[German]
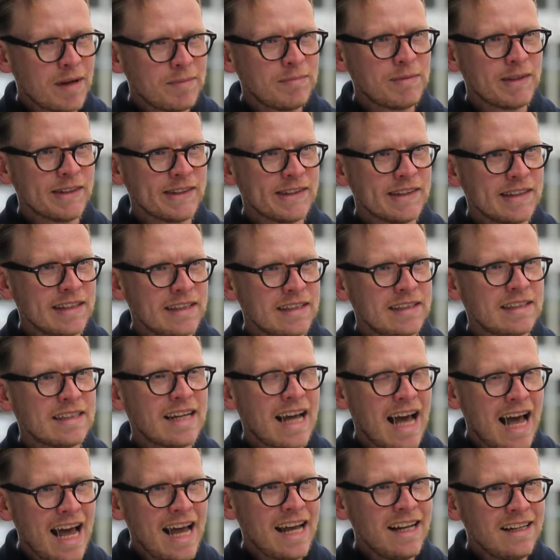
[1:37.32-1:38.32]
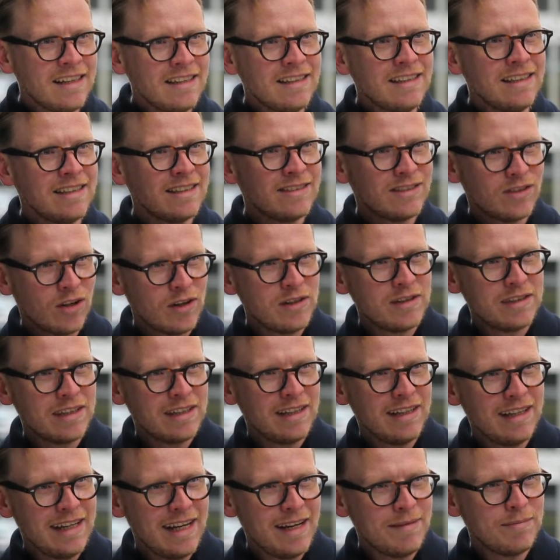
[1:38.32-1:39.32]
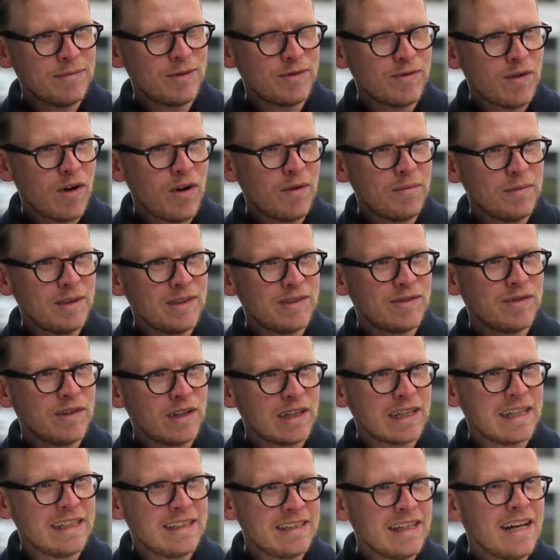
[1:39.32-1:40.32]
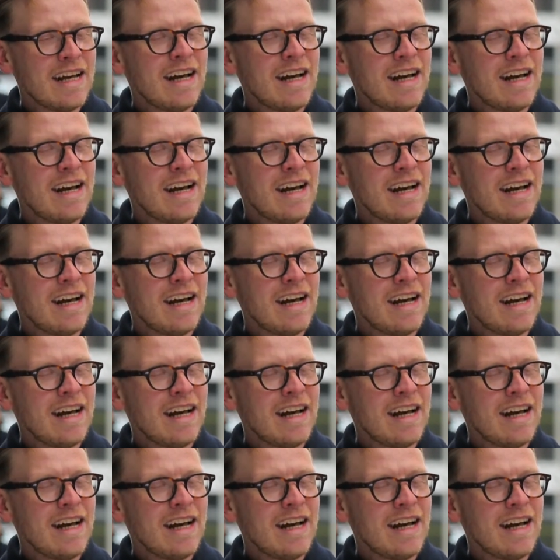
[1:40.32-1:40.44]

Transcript: gibt es nicht. Keine solche Lebensform ist wirklich